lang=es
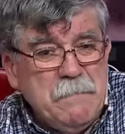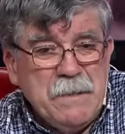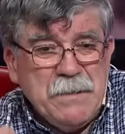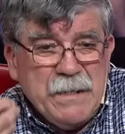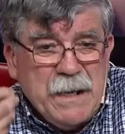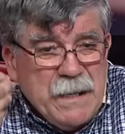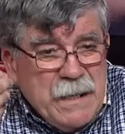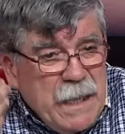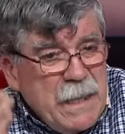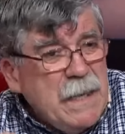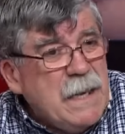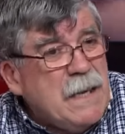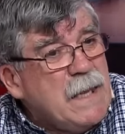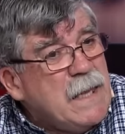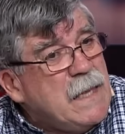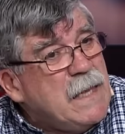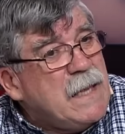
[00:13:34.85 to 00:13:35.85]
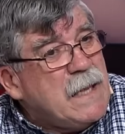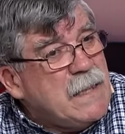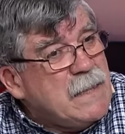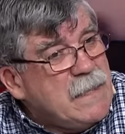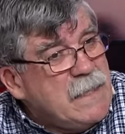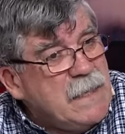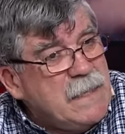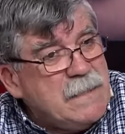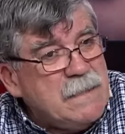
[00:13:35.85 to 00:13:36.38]
mientras nadie le hinque el
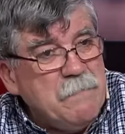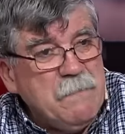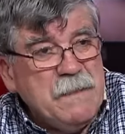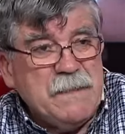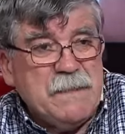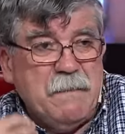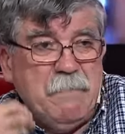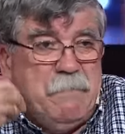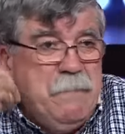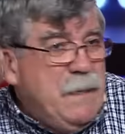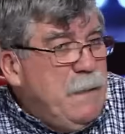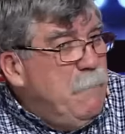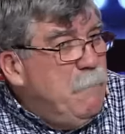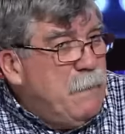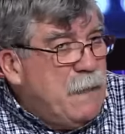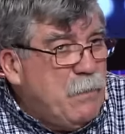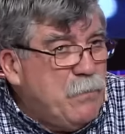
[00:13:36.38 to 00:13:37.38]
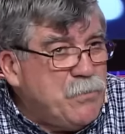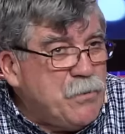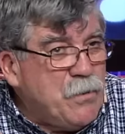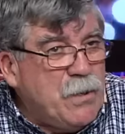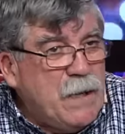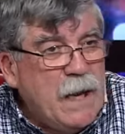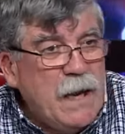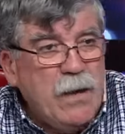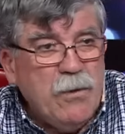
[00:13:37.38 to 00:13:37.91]
diente, mientras miren para otro
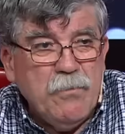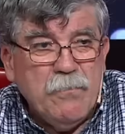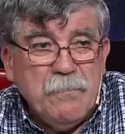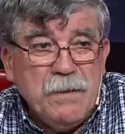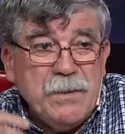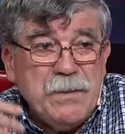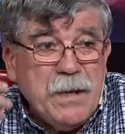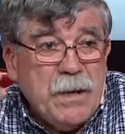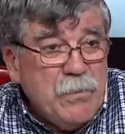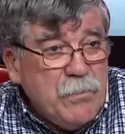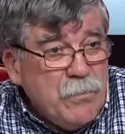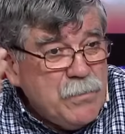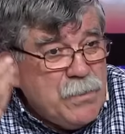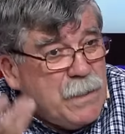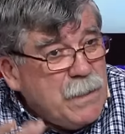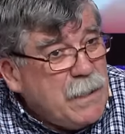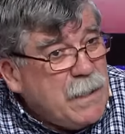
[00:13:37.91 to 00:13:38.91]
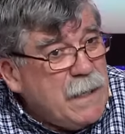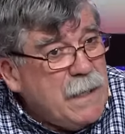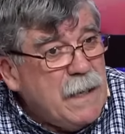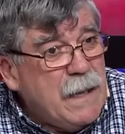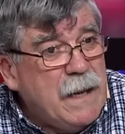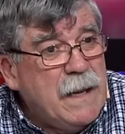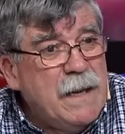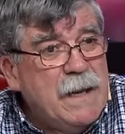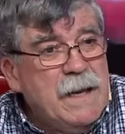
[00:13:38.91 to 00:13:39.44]
lado, mientras no se
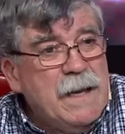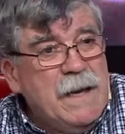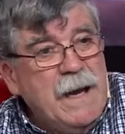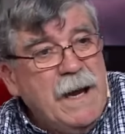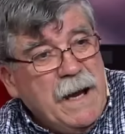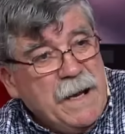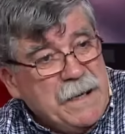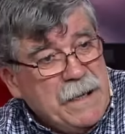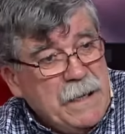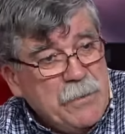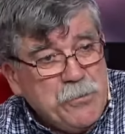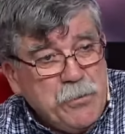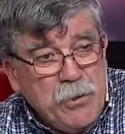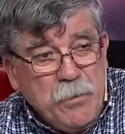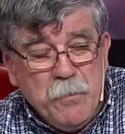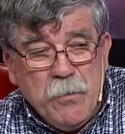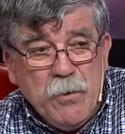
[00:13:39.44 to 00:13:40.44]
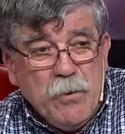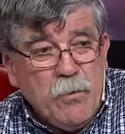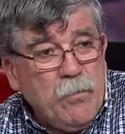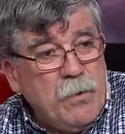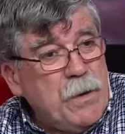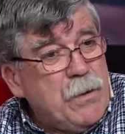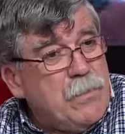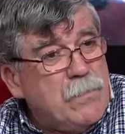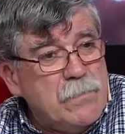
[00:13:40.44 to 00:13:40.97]
quiera agarrar el toro por los
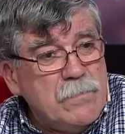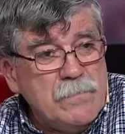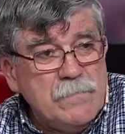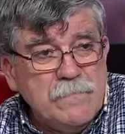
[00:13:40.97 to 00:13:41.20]
no, No, digamos